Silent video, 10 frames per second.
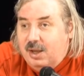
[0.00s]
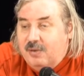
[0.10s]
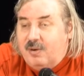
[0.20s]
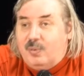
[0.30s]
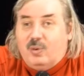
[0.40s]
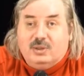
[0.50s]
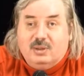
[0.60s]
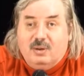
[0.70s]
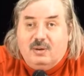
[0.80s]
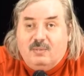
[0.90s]
И
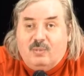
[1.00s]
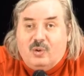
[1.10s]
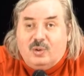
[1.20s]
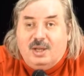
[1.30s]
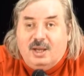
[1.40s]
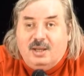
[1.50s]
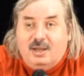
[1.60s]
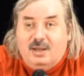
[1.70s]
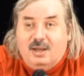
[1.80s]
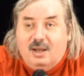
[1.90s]
вопрос, могут ли
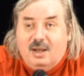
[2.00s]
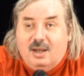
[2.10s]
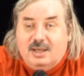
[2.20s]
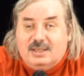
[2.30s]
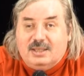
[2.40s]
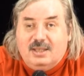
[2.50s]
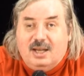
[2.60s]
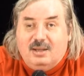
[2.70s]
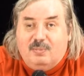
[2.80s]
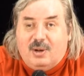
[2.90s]
они
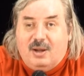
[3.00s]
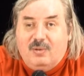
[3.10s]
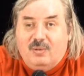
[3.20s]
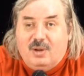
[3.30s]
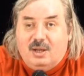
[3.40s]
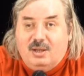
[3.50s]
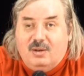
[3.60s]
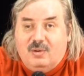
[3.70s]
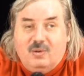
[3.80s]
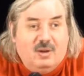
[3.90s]
создать правильную
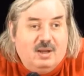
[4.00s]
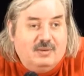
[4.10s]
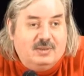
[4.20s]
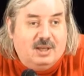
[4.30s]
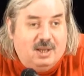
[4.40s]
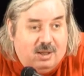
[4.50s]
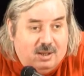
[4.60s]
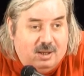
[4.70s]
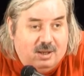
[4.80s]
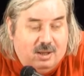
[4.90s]
картину
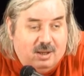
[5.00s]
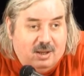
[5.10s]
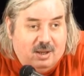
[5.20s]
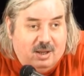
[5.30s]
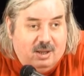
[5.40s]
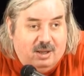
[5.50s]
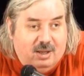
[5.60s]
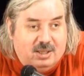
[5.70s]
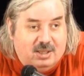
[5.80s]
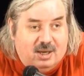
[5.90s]
Вселенной,
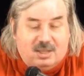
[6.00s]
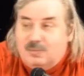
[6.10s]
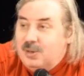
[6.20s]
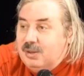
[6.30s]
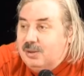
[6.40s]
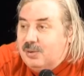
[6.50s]
если рассматривать